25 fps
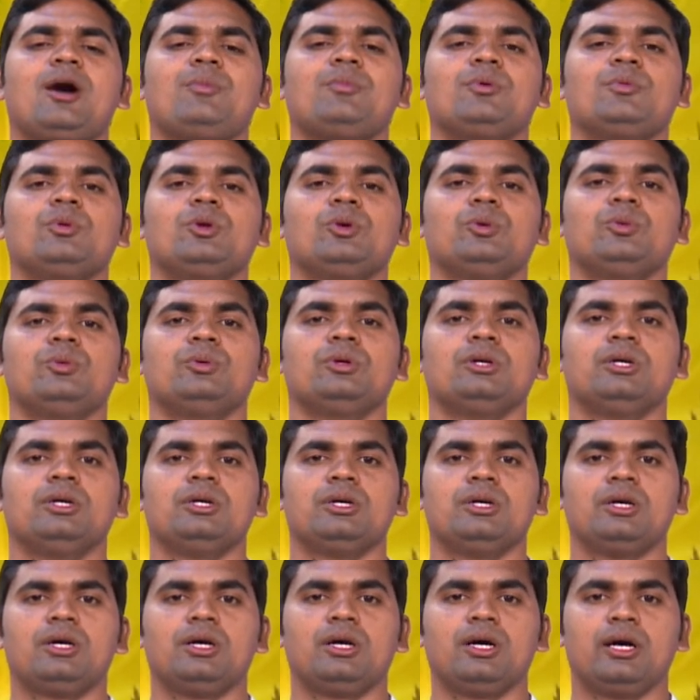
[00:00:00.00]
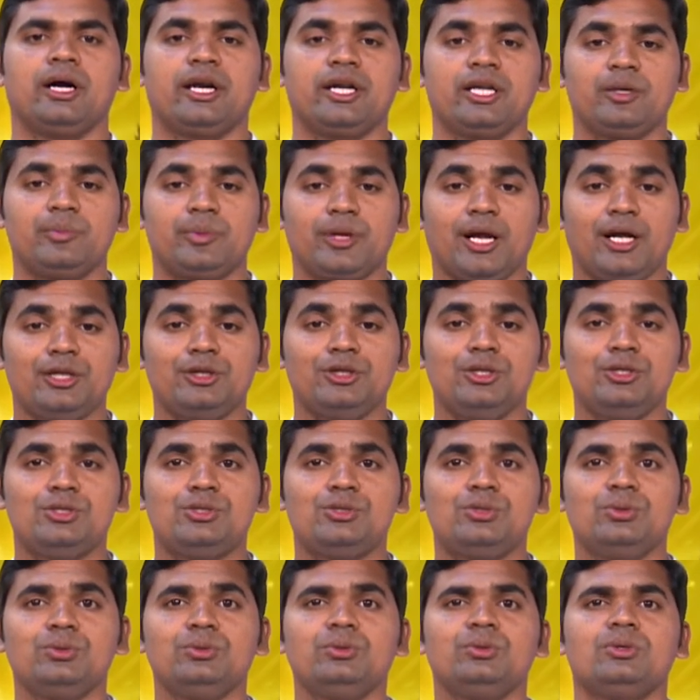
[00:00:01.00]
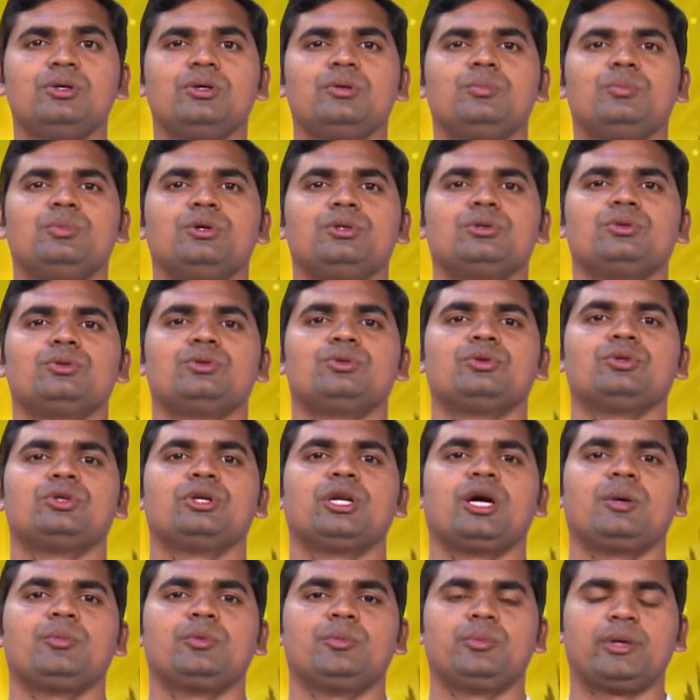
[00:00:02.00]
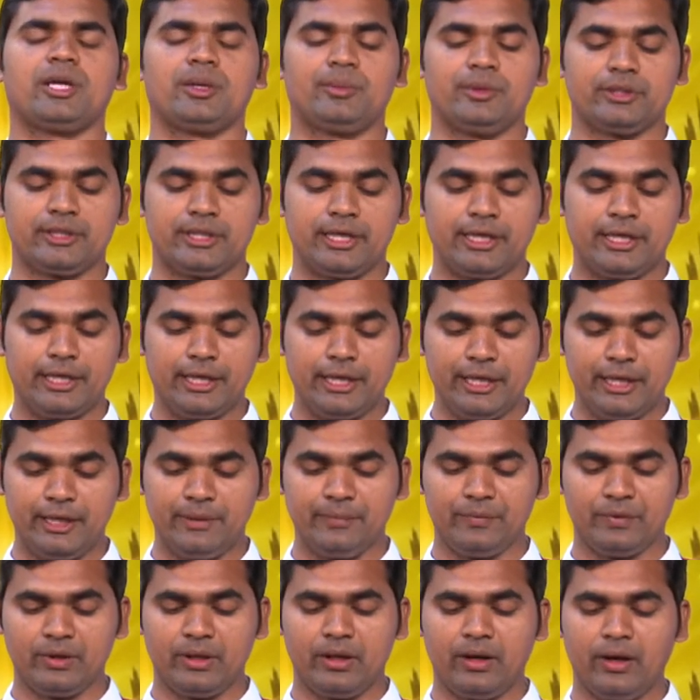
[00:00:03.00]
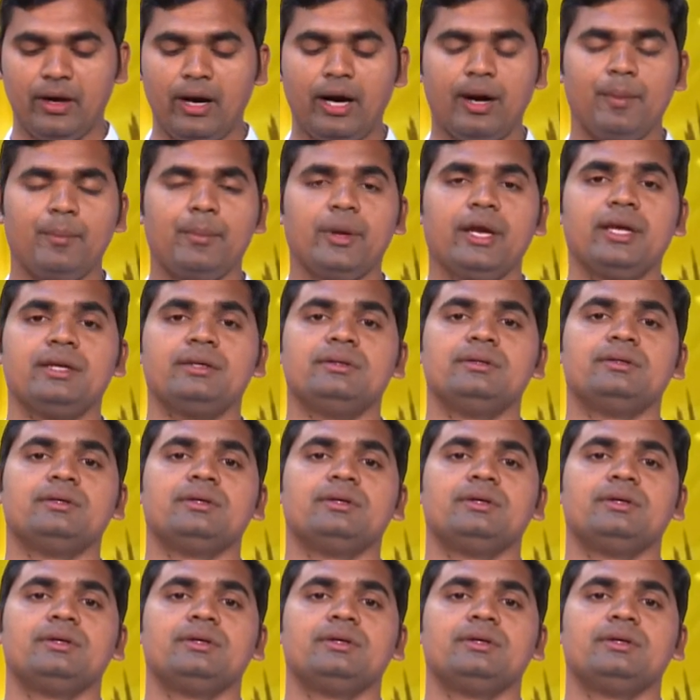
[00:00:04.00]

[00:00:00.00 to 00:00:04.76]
నామంలో అడిగి ప్రార్థిస్తూ పొందుకుంటున్నాము పరమ తండ్రి ఆమెన్